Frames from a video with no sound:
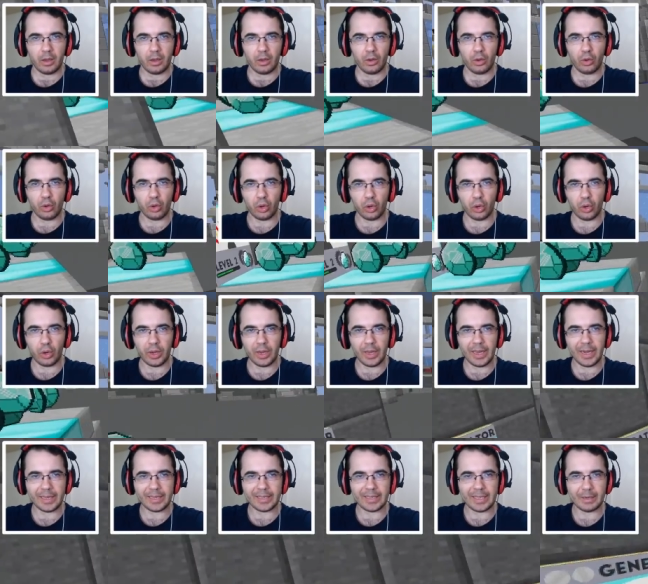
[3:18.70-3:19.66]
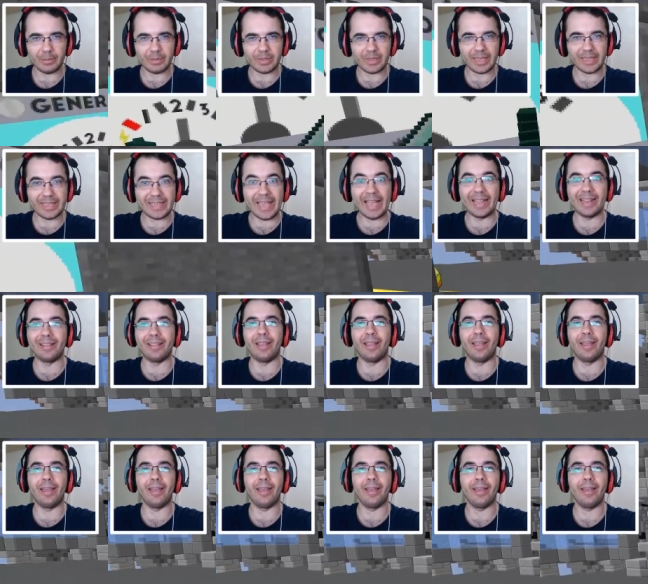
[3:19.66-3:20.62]
Oh, elektriğimiz de geldi.
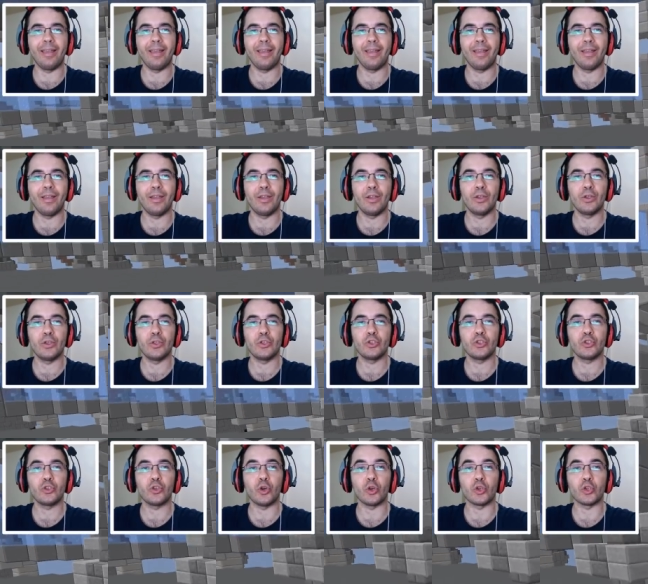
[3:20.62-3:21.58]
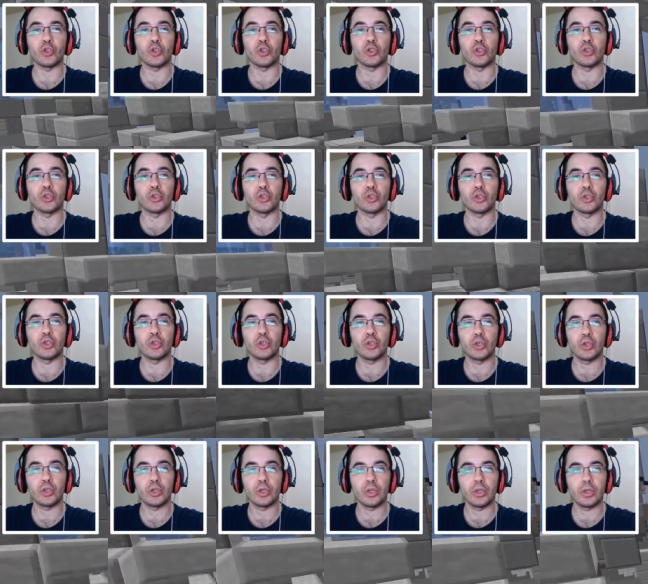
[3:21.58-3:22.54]
Çok şükür.
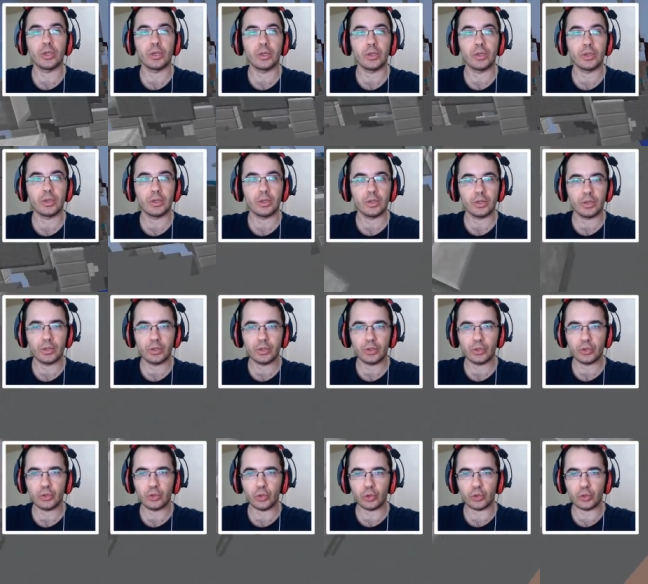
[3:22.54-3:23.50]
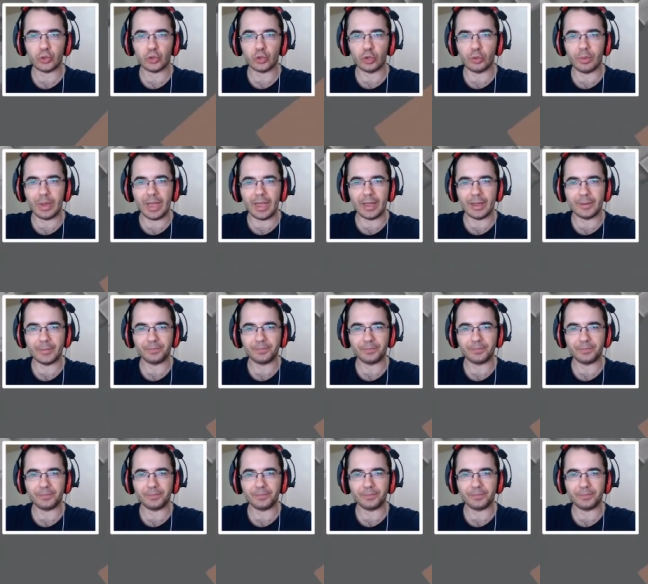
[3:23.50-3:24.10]
Çok şükür be.